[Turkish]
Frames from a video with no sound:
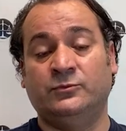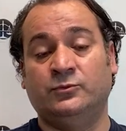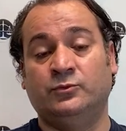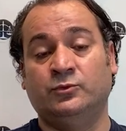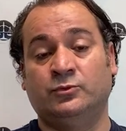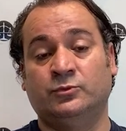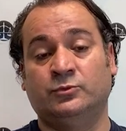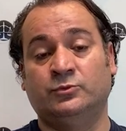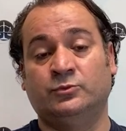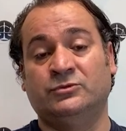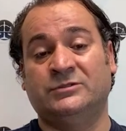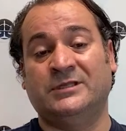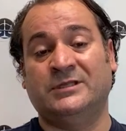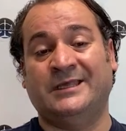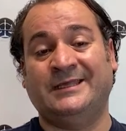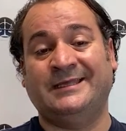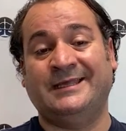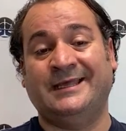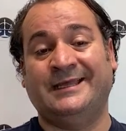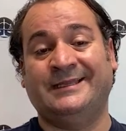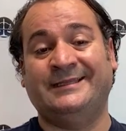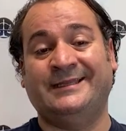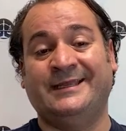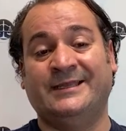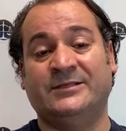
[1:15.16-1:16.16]
durumunuzu
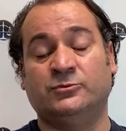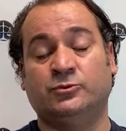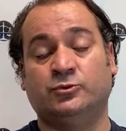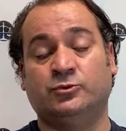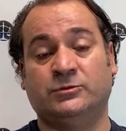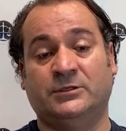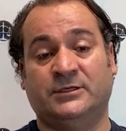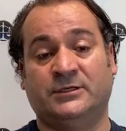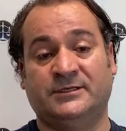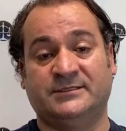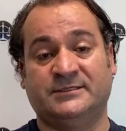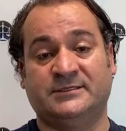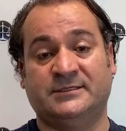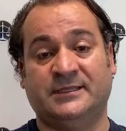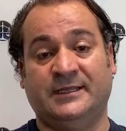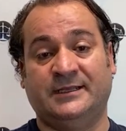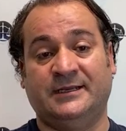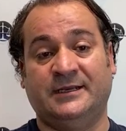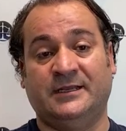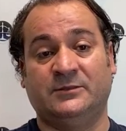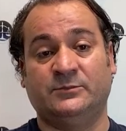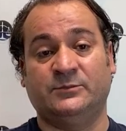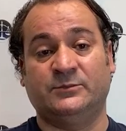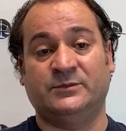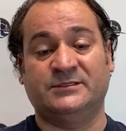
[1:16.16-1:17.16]
engelleyen suçlar arasında yer
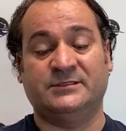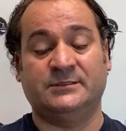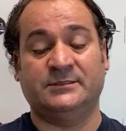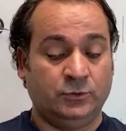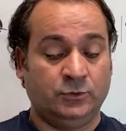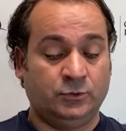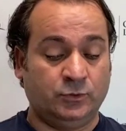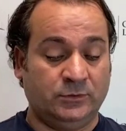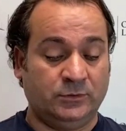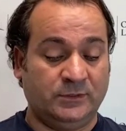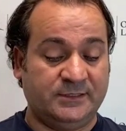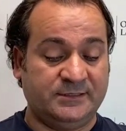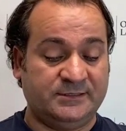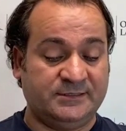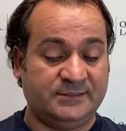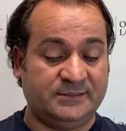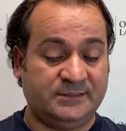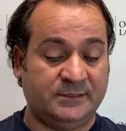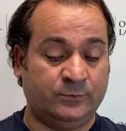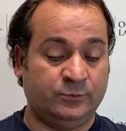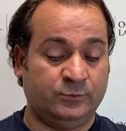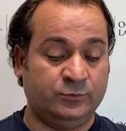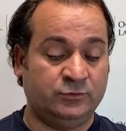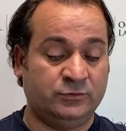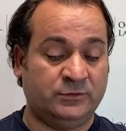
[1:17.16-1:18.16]
alması.
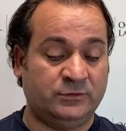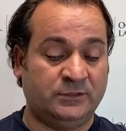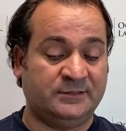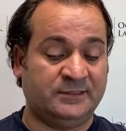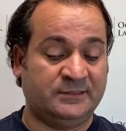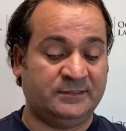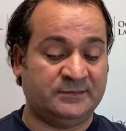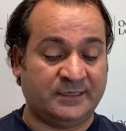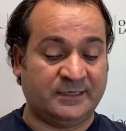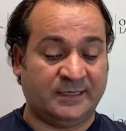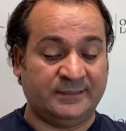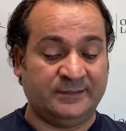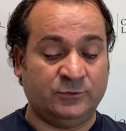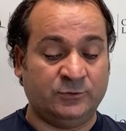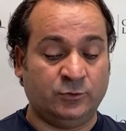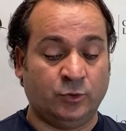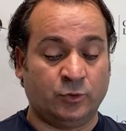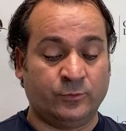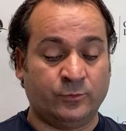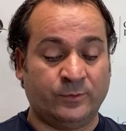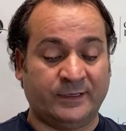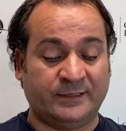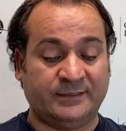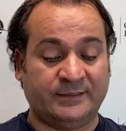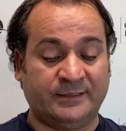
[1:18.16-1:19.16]
Dolayısıyla bunu da detaylı
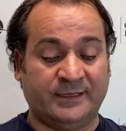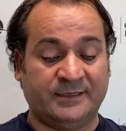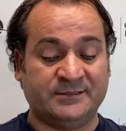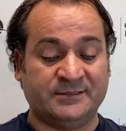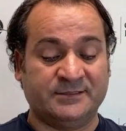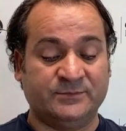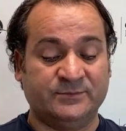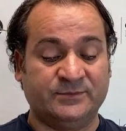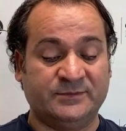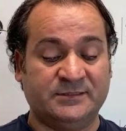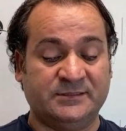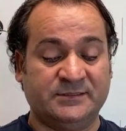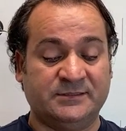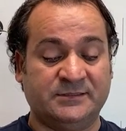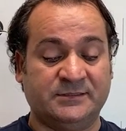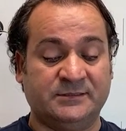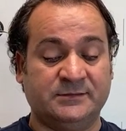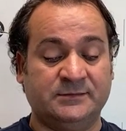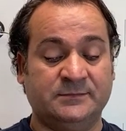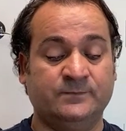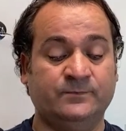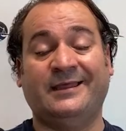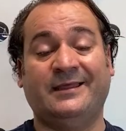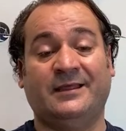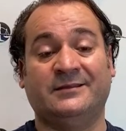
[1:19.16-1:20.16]
görmek lazım
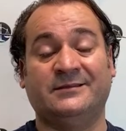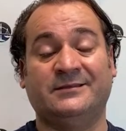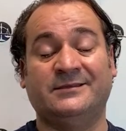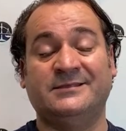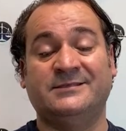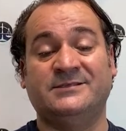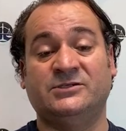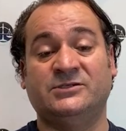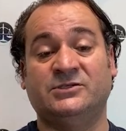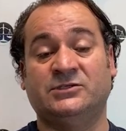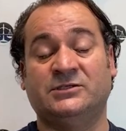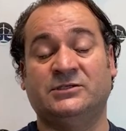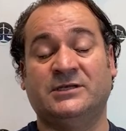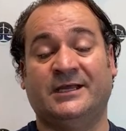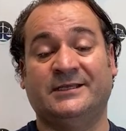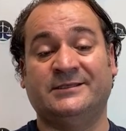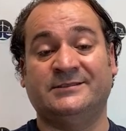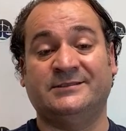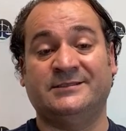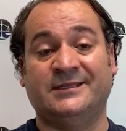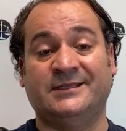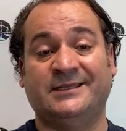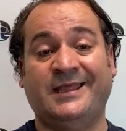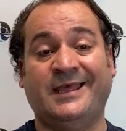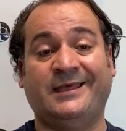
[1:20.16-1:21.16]
sizin adli sicil
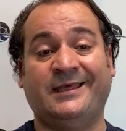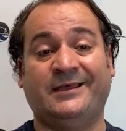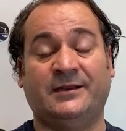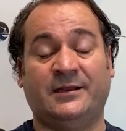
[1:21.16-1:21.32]
kaydınızda ne yer